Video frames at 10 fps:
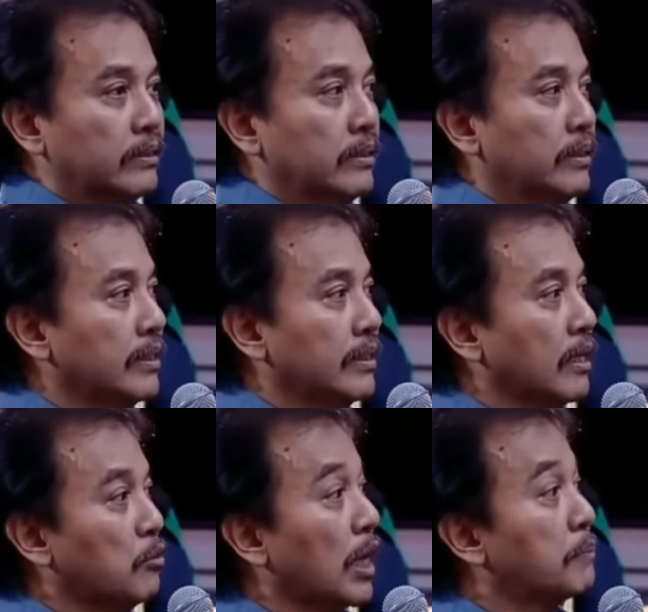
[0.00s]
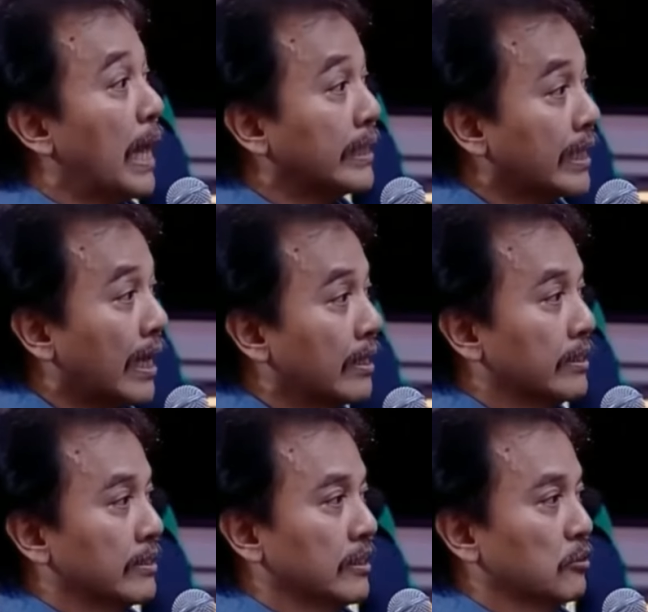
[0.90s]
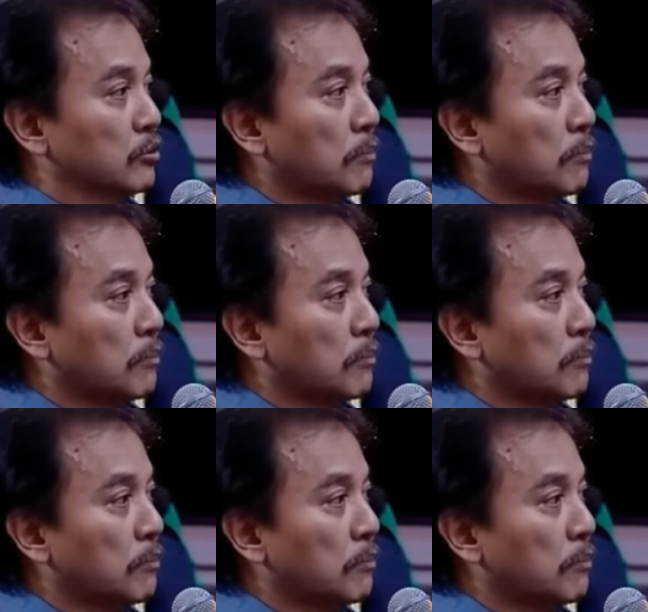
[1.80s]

Ini kan luar biasa gitu.